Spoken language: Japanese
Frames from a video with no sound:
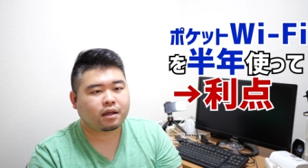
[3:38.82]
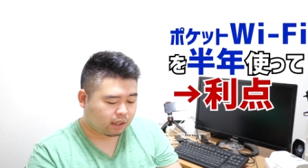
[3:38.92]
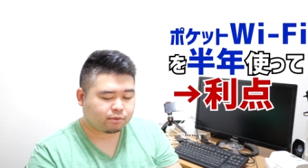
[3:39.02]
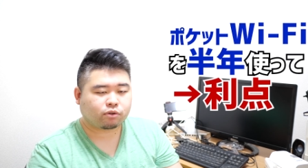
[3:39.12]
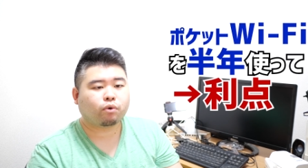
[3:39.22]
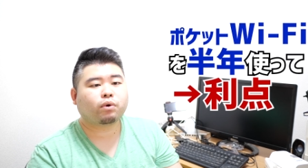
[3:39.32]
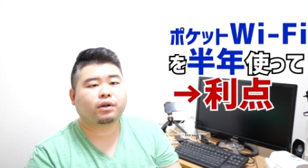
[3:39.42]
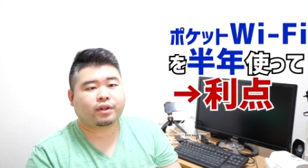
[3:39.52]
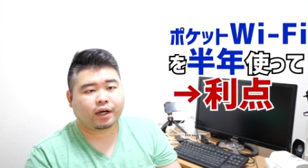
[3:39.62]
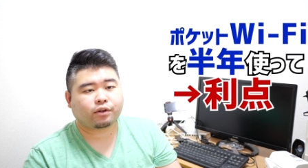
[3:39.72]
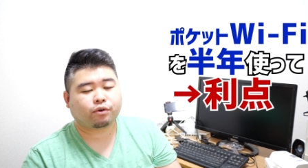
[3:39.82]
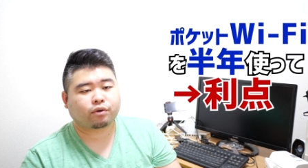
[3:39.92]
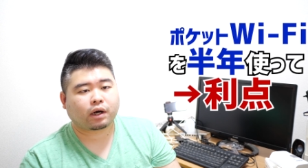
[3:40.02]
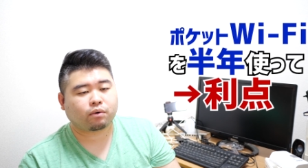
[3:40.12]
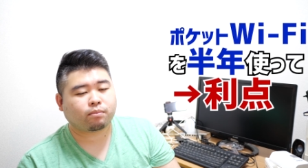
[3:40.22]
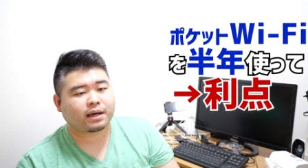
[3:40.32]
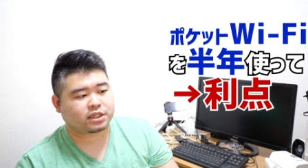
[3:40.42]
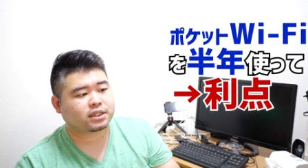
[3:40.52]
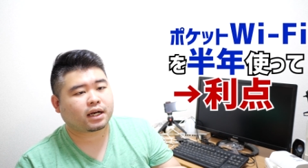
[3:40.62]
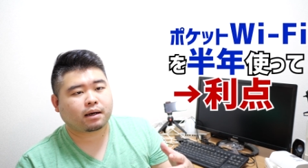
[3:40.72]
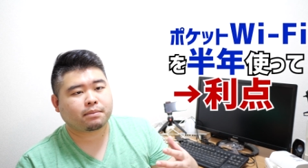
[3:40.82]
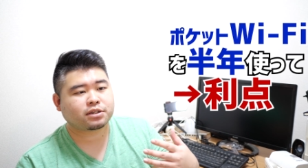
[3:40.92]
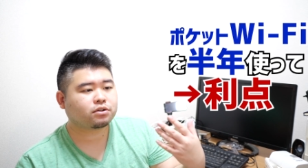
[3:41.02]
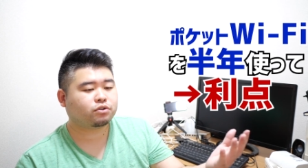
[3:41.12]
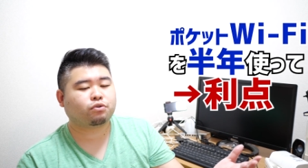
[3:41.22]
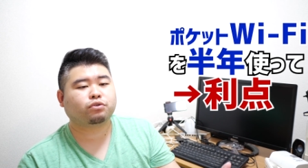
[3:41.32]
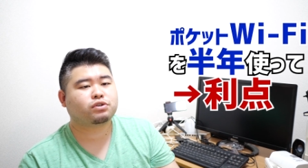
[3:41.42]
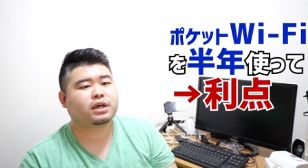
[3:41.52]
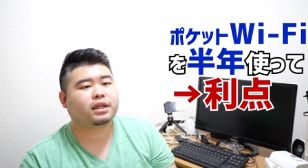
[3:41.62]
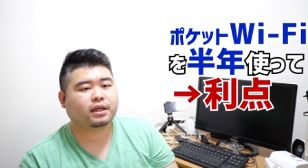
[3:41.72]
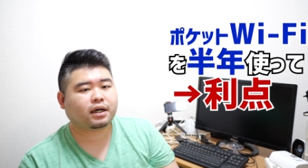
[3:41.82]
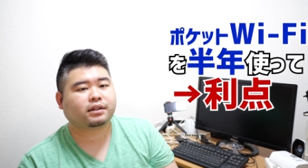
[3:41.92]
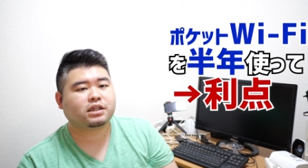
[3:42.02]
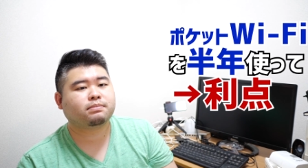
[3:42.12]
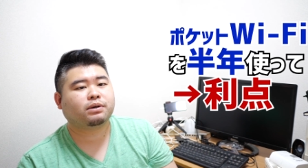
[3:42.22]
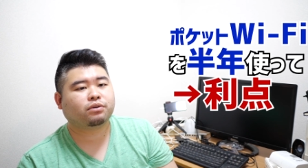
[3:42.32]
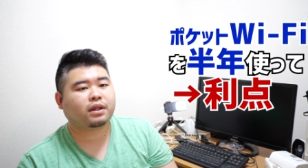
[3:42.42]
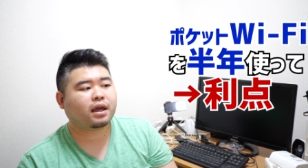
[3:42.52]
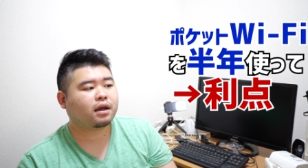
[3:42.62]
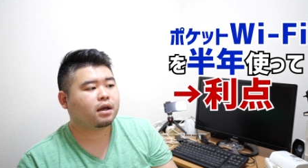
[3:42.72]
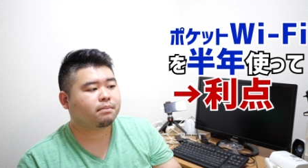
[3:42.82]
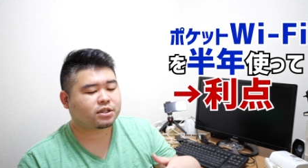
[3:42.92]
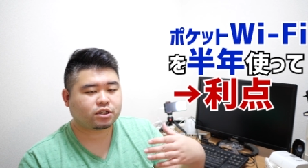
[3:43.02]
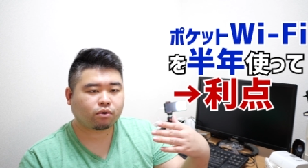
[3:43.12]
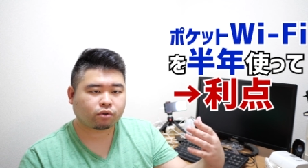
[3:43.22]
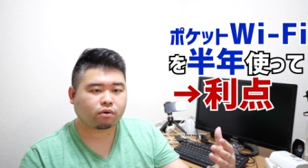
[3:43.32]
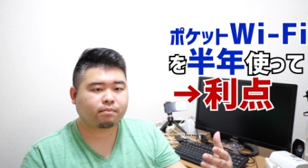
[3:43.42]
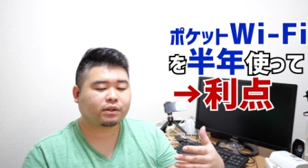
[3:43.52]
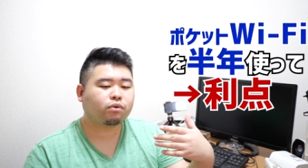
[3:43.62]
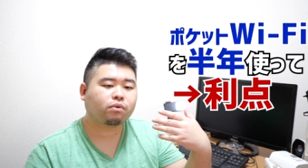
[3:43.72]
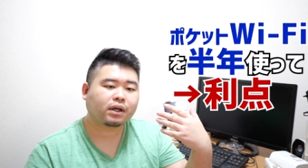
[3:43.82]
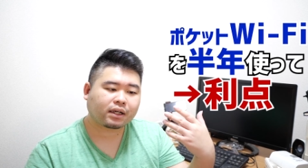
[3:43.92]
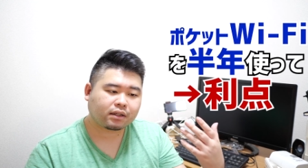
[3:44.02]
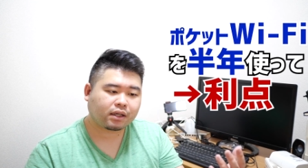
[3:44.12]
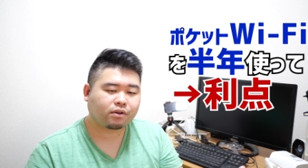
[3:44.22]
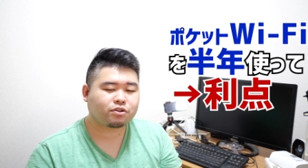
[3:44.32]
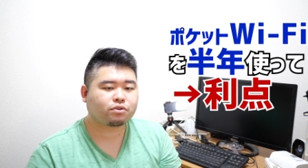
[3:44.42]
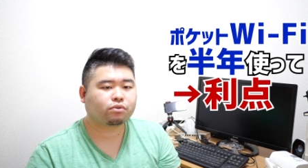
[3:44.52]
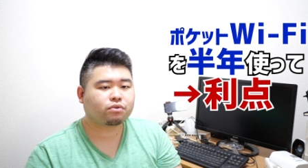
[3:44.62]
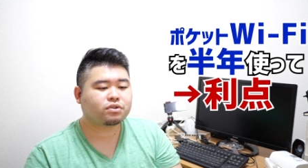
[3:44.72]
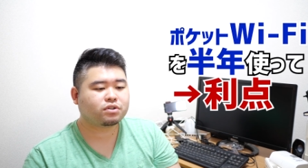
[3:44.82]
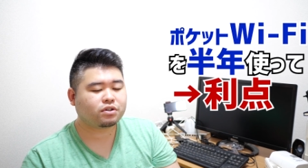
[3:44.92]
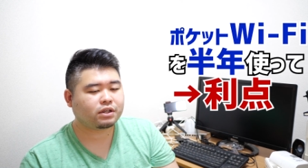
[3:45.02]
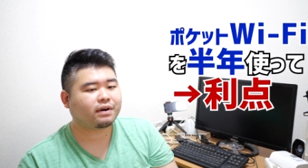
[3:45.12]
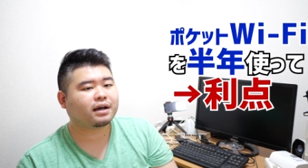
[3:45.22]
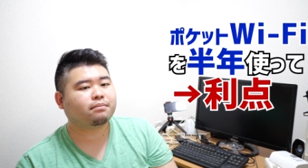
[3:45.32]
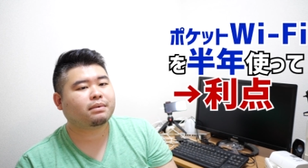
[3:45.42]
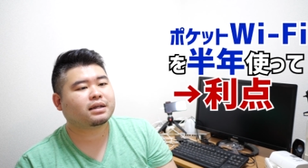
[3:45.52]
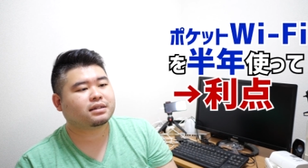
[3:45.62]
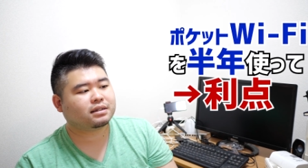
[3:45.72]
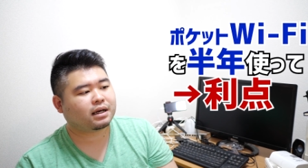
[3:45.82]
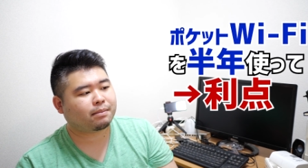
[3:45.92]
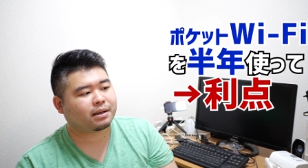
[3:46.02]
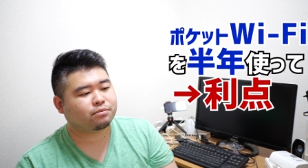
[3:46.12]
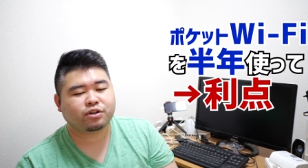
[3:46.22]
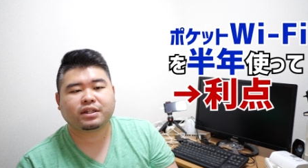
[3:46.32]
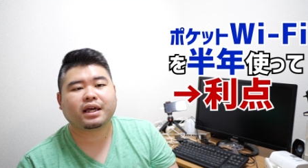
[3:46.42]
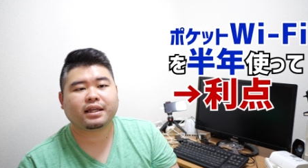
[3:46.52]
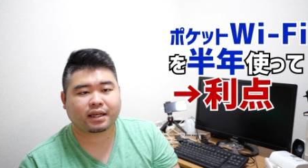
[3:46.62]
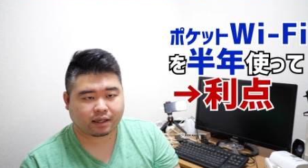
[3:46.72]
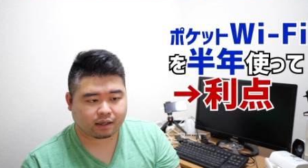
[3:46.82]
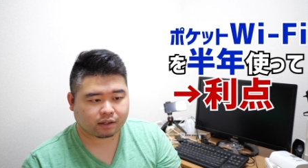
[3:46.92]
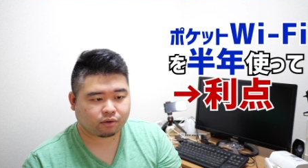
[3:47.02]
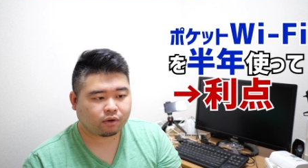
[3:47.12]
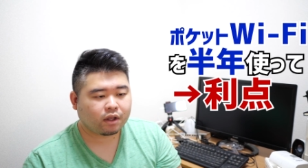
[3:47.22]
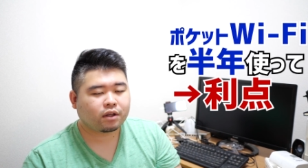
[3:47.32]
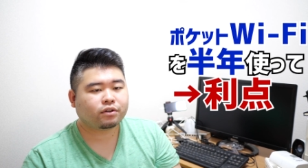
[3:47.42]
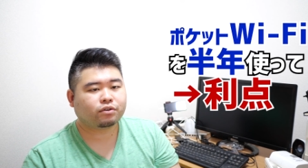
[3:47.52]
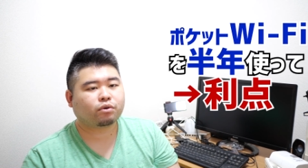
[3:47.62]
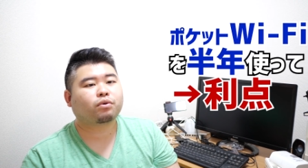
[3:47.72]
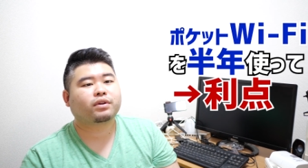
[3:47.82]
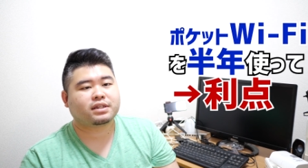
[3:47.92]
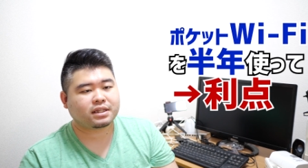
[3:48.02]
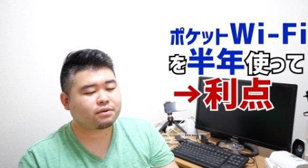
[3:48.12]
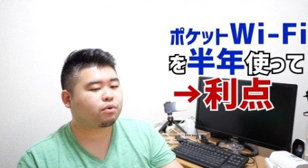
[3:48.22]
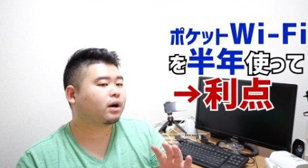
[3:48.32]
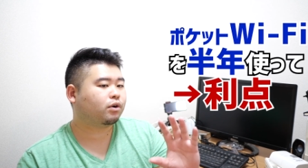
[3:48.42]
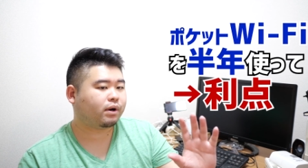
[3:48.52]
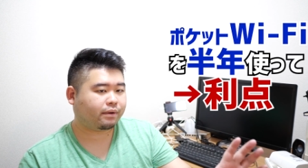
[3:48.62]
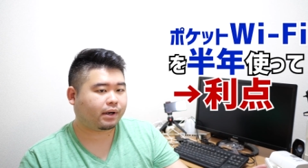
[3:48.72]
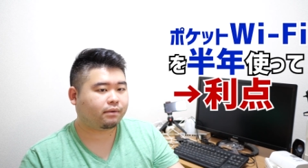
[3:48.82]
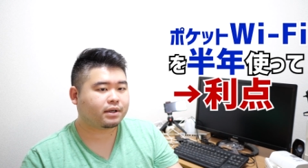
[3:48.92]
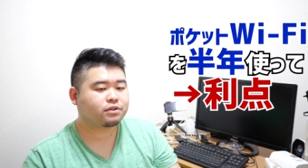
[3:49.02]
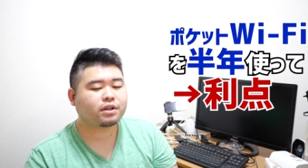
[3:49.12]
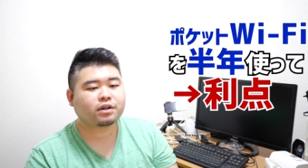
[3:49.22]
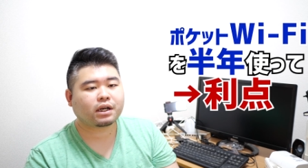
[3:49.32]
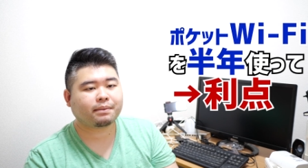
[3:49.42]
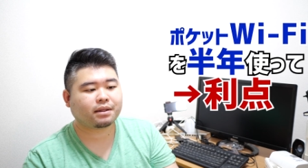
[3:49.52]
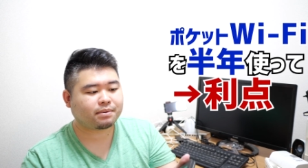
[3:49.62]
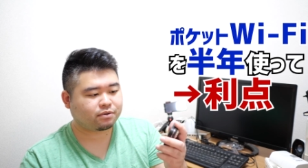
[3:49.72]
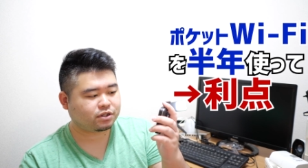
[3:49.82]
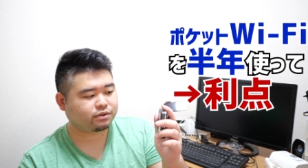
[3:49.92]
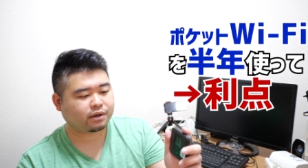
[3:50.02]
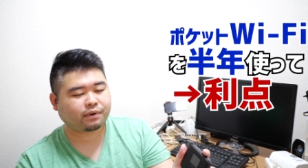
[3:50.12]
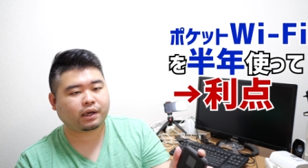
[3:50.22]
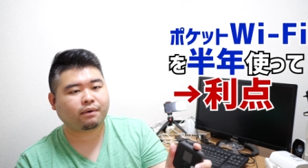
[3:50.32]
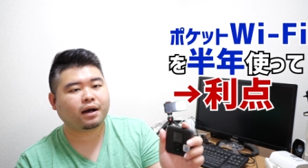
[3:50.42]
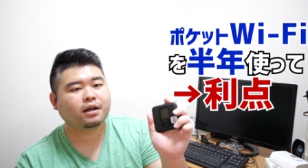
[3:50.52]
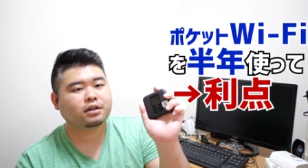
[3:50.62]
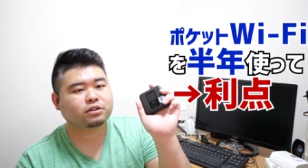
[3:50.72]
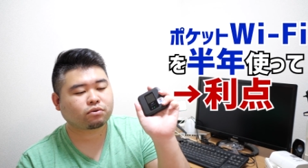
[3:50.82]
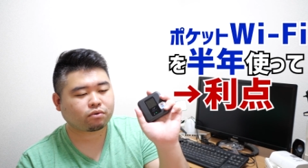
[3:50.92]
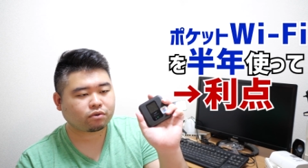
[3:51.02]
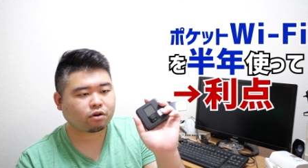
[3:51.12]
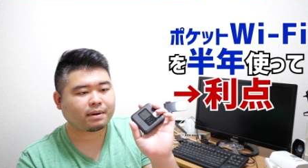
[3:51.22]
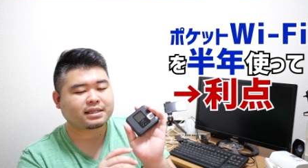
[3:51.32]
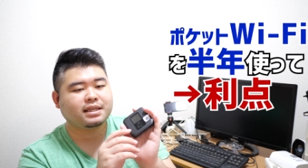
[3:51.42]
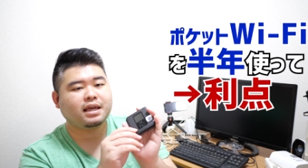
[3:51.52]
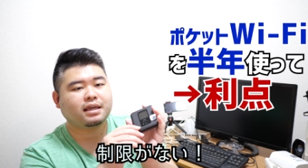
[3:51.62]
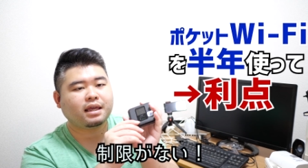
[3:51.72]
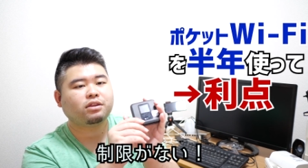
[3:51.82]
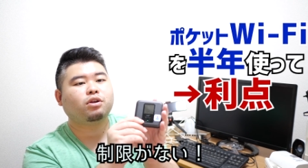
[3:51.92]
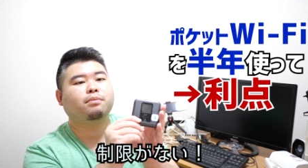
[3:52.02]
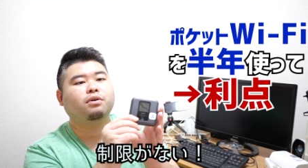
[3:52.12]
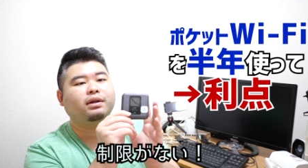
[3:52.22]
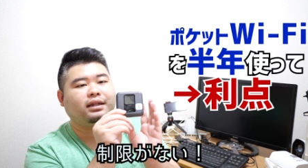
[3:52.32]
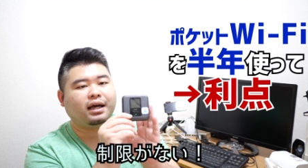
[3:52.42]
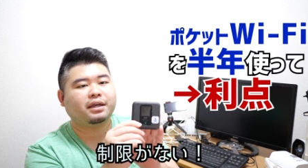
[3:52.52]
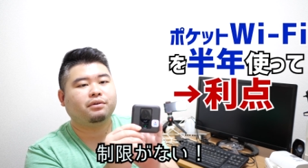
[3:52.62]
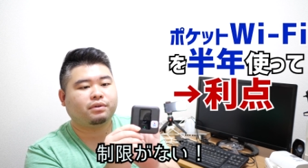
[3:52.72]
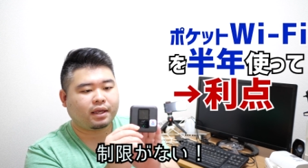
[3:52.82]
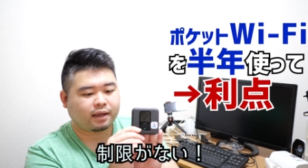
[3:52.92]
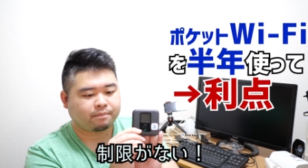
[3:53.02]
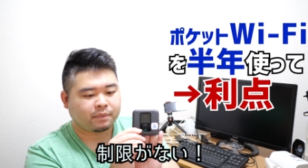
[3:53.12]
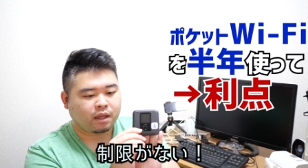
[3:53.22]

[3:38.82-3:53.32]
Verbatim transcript: 多分動画のやり取りとかを、まあ、したら、まあ、すぐに速度制限にかかってしまうので、まあ、仕事、まあ、動画関係の仕事をするには、まあ、あまり向いていないいないかなというところですね。他の Wi-Fi は。それに比べて、まあ、富士 Wi-Fi は、そこの、まあ、制限っていうものはないので、